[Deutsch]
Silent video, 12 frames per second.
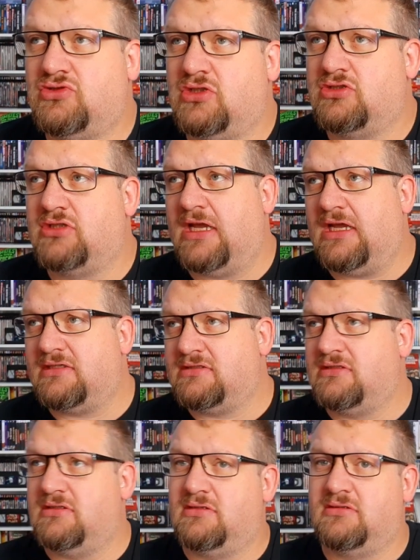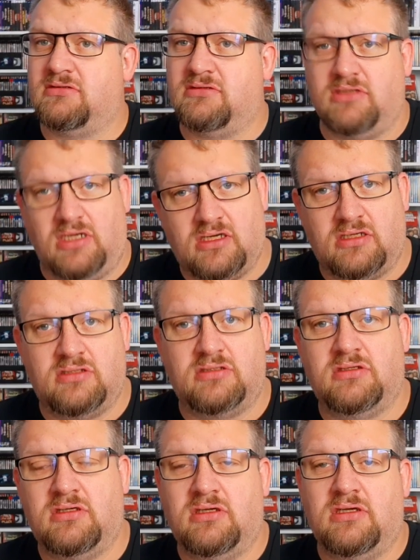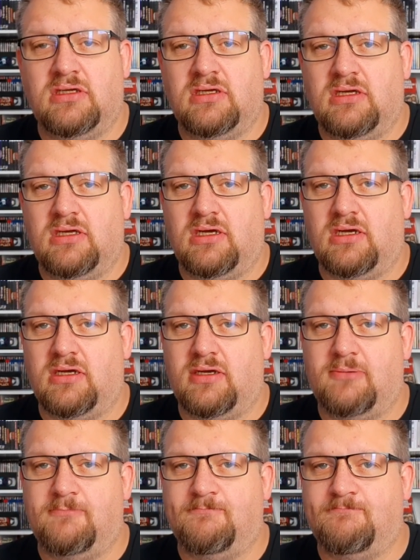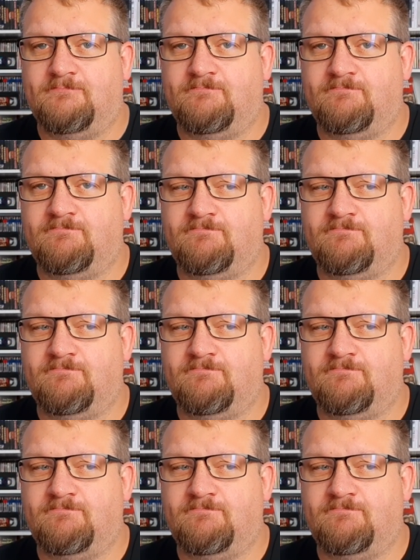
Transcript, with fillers: Ist das der erste? Ja. Ähm.